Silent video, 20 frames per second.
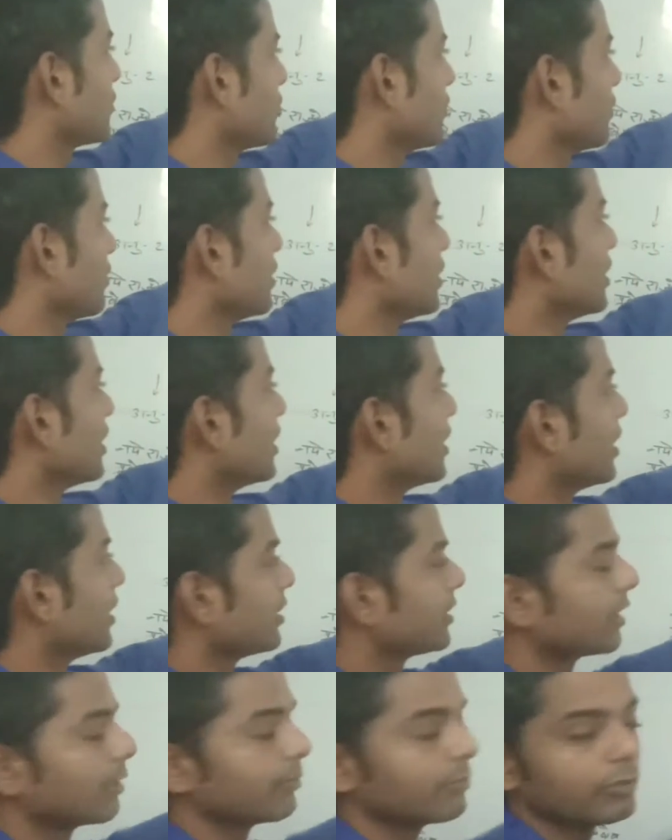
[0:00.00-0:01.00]
तो
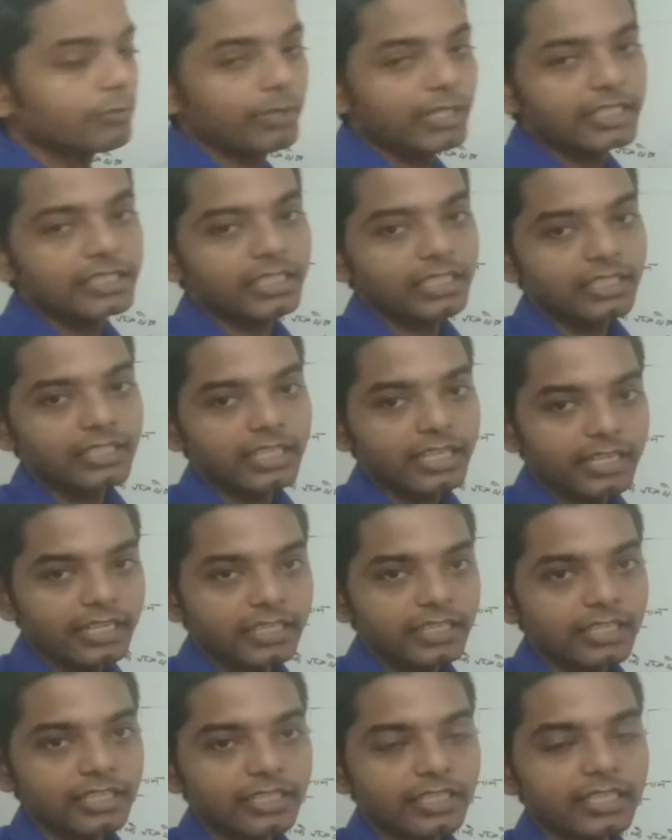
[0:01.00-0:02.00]
समूह परिसंघ न
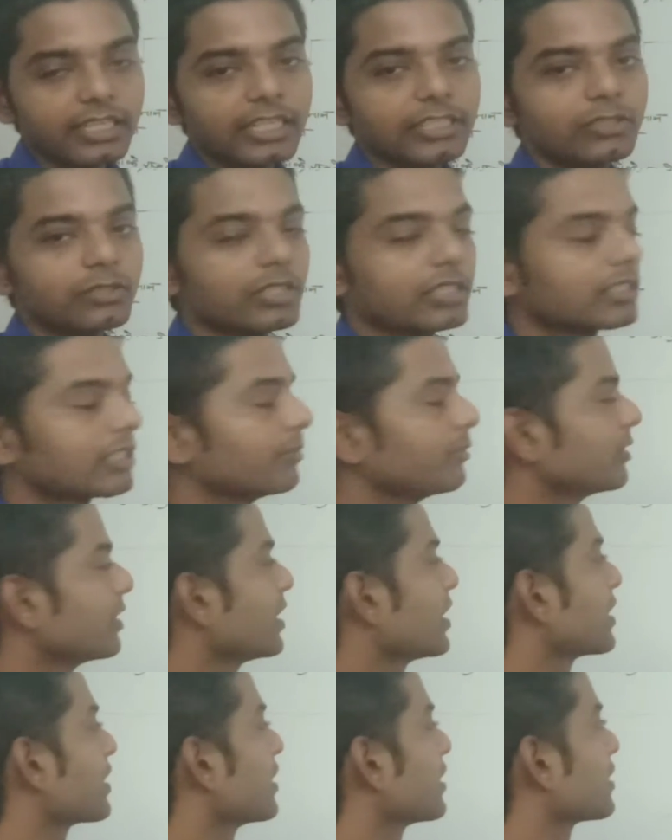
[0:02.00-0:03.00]
रख करके राज्यों का समूह
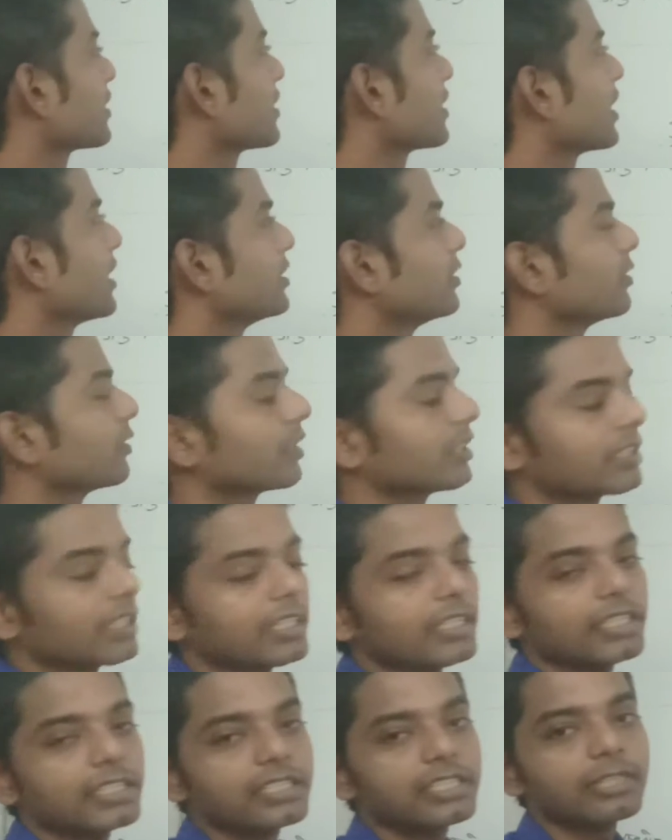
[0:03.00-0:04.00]
न रख करके राज्यों का
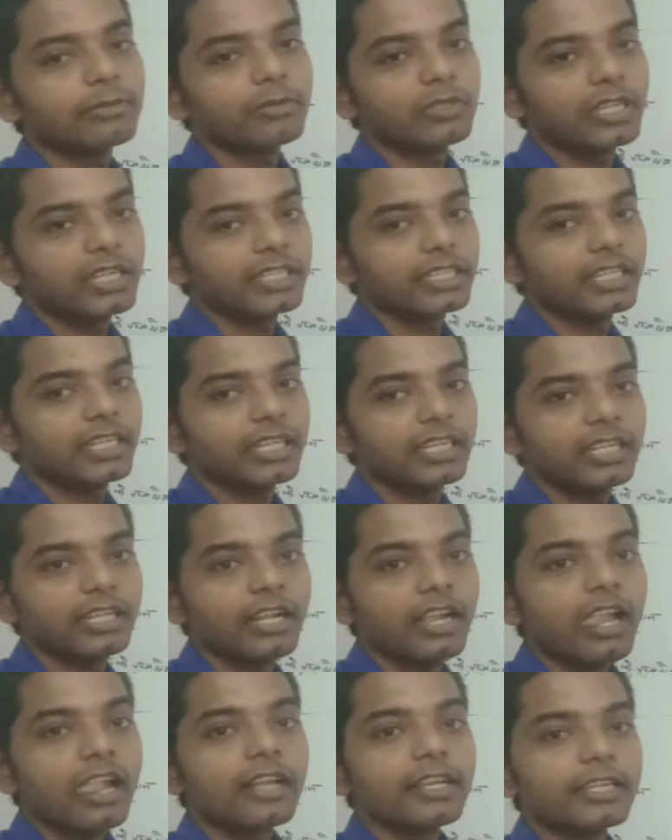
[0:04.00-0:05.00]
संघ इसलिए बोला गया है
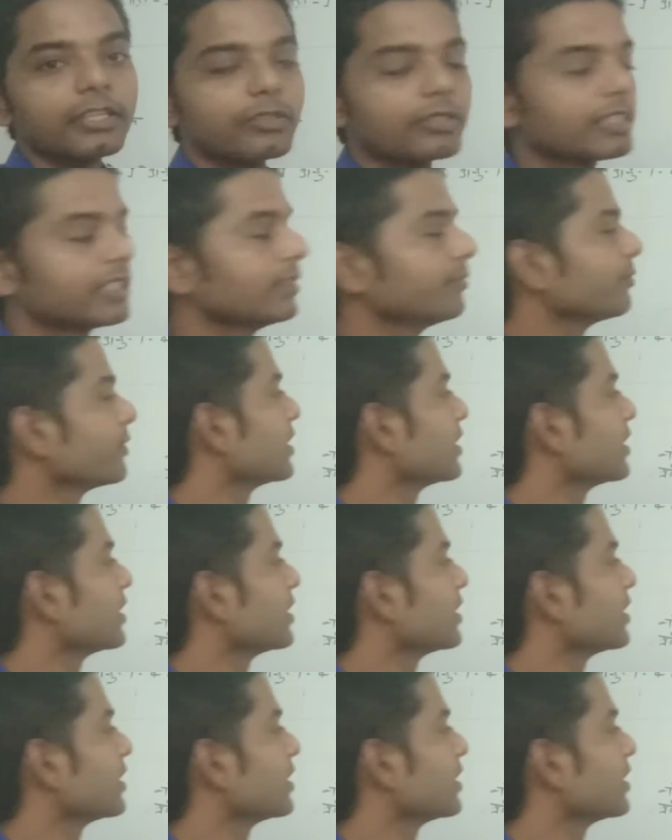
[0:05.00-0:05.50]
क्योंकि